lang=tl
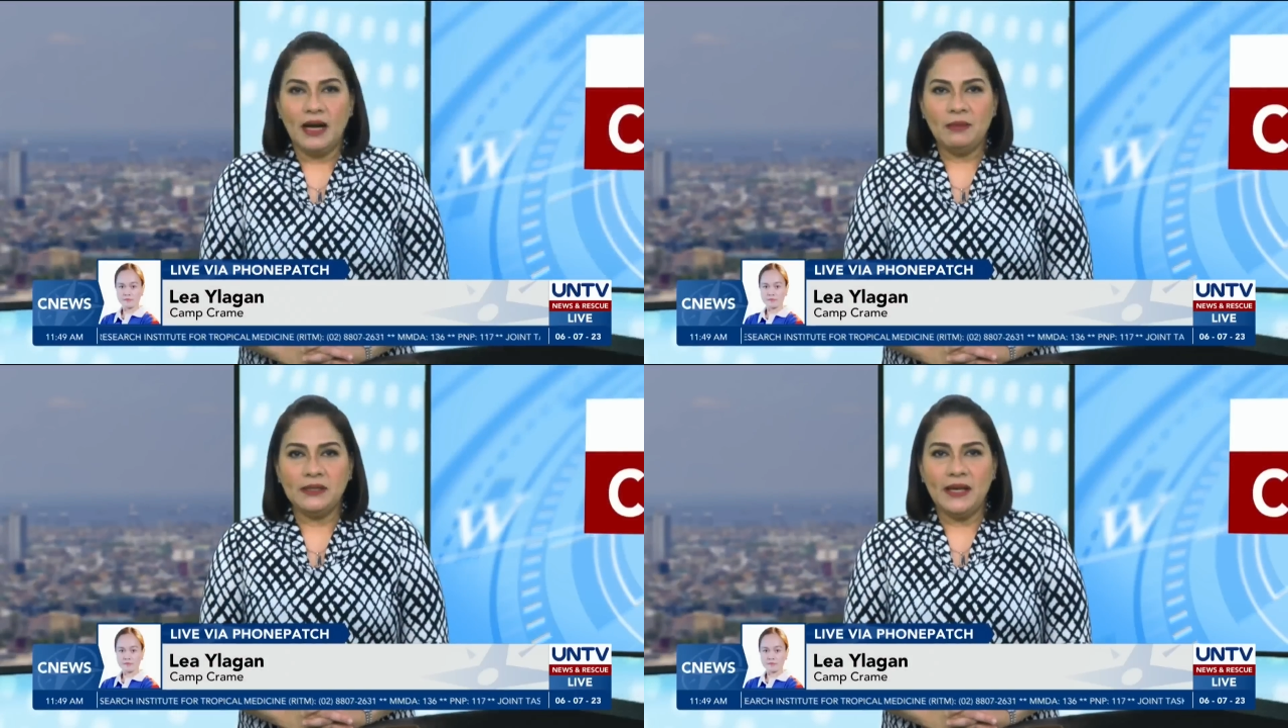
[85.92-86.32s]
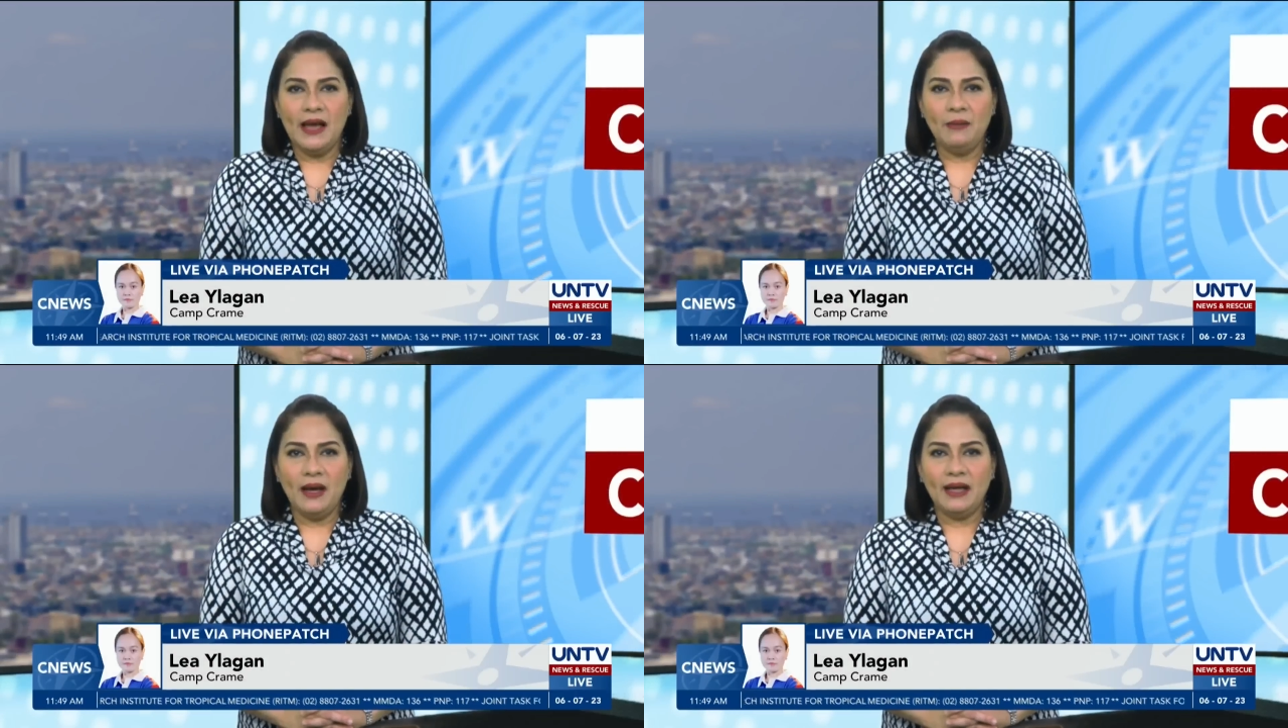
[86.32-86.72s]
Maraming
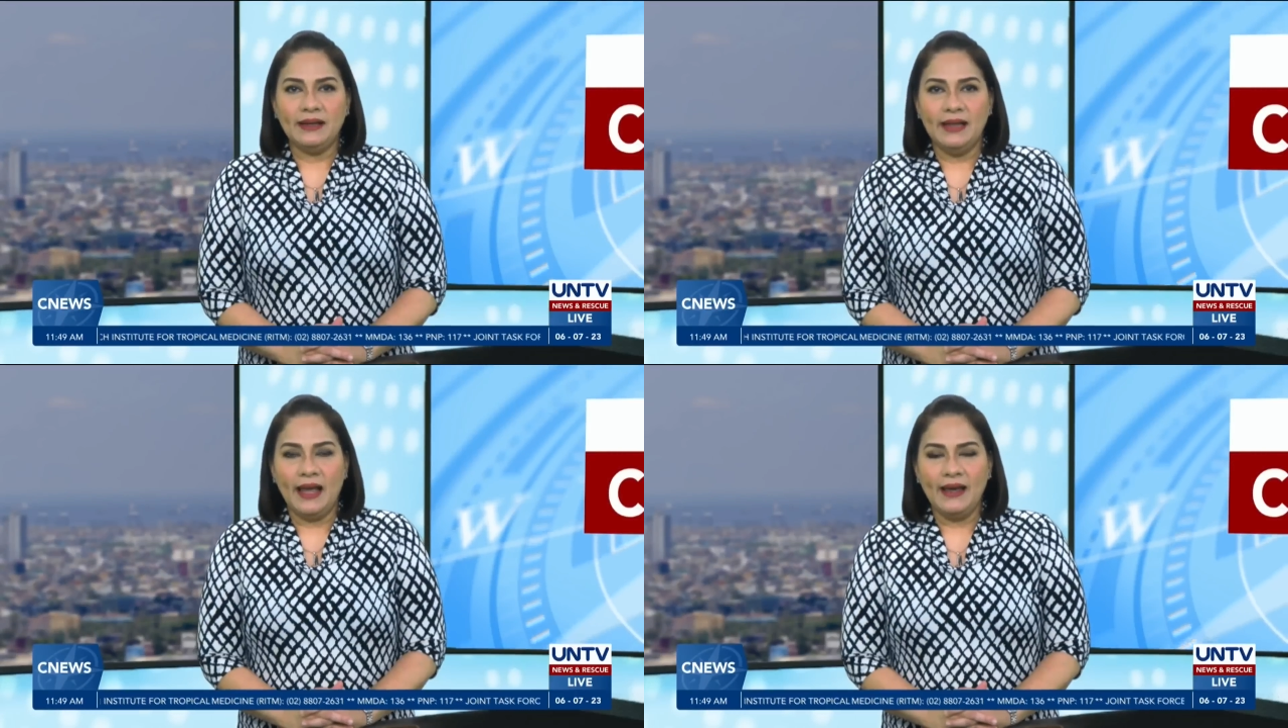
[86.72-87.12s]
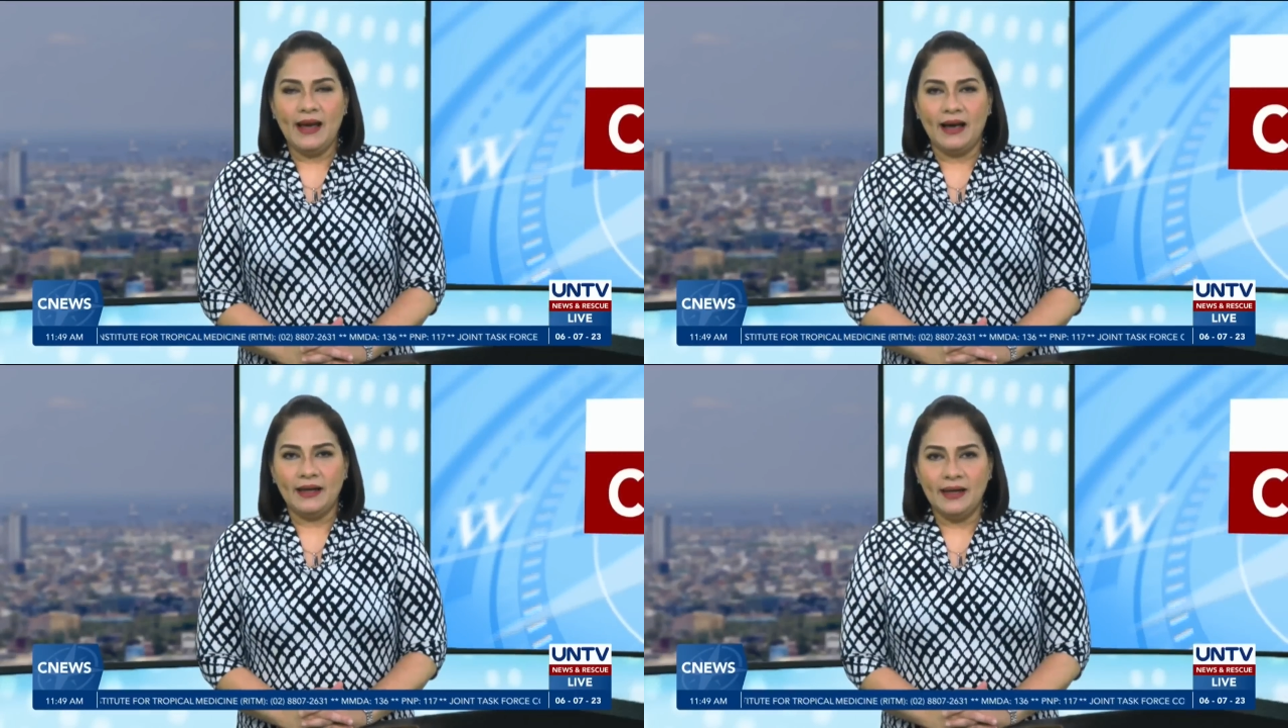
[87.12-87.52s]
salamat,
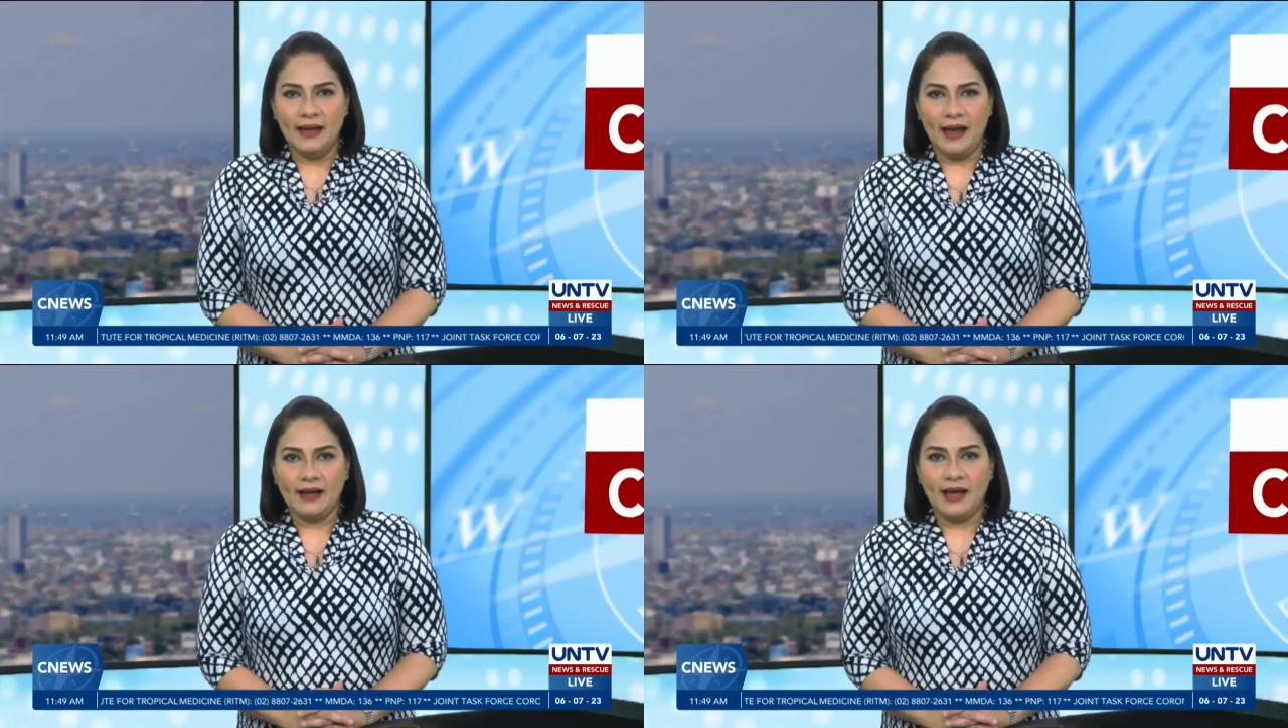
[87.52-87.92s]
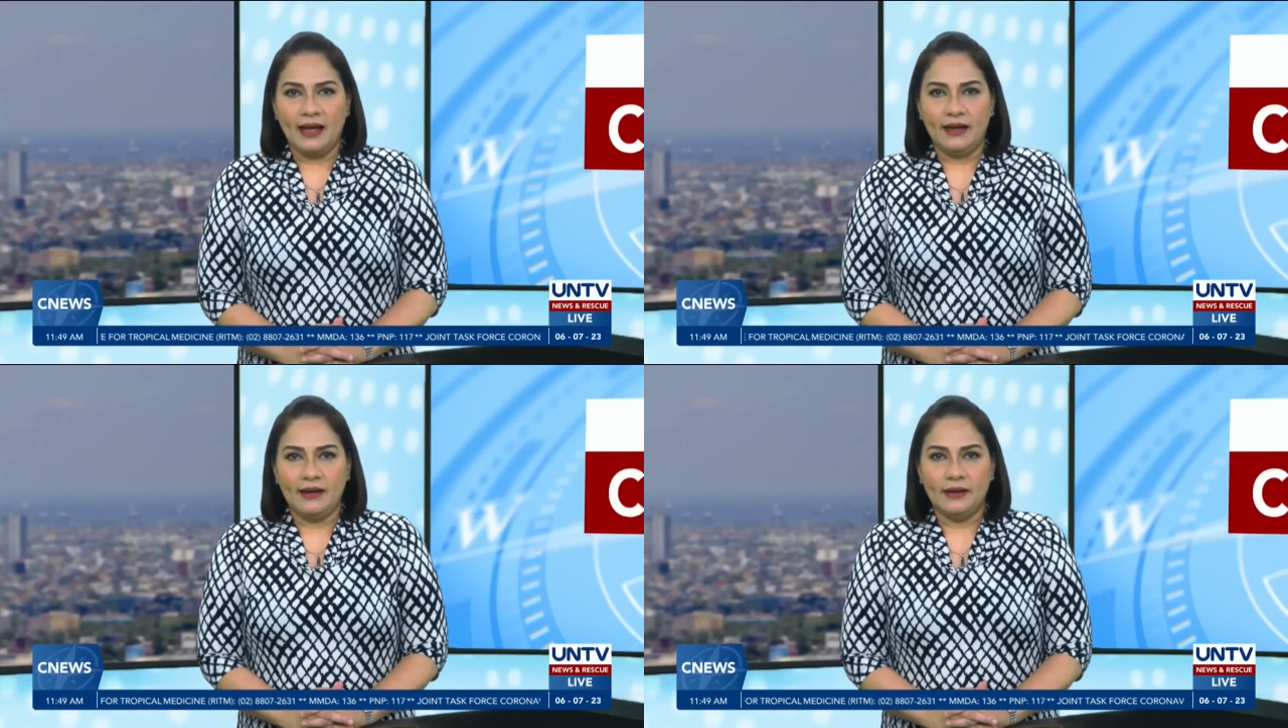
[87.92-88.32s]
Leia
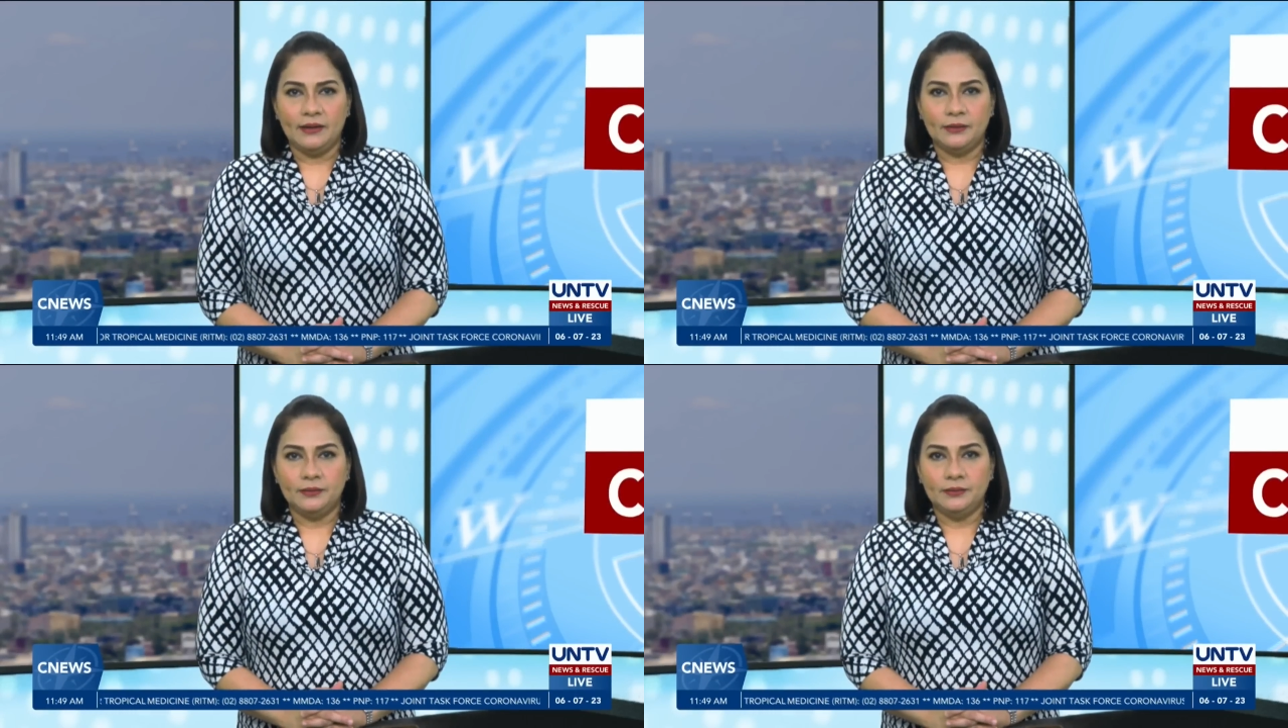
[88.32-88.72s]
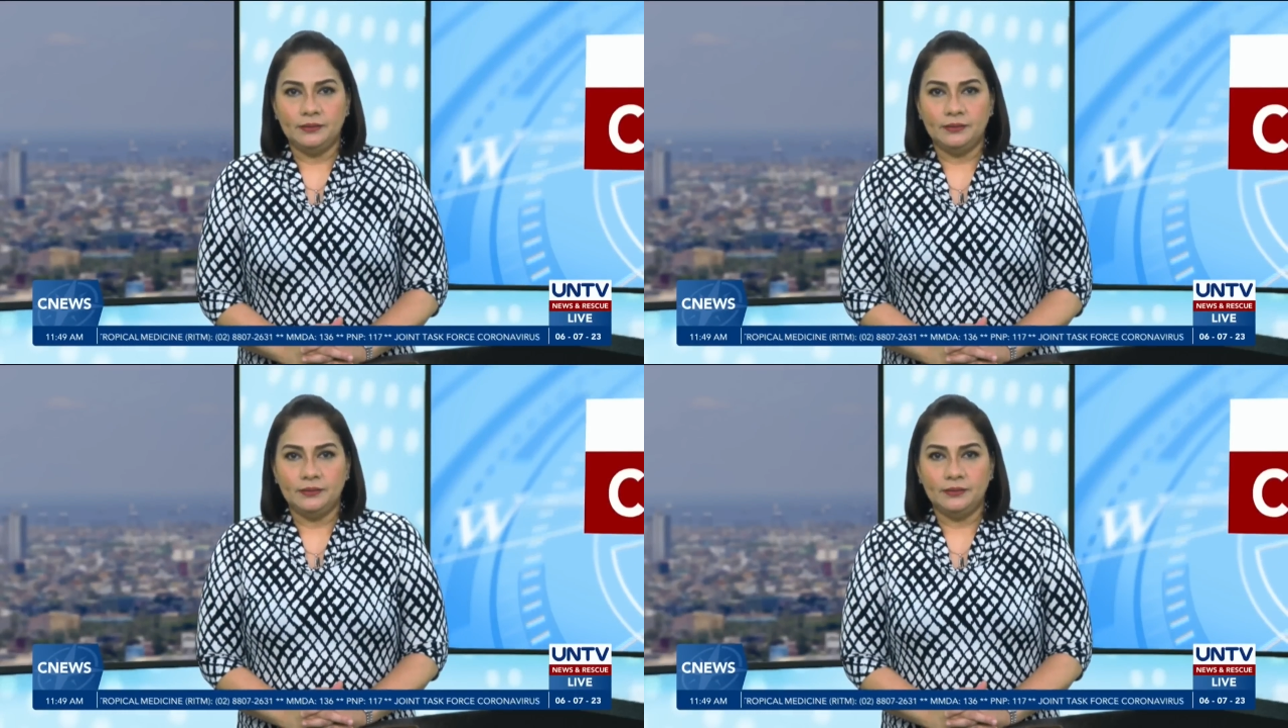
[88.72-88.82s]
Ilagan.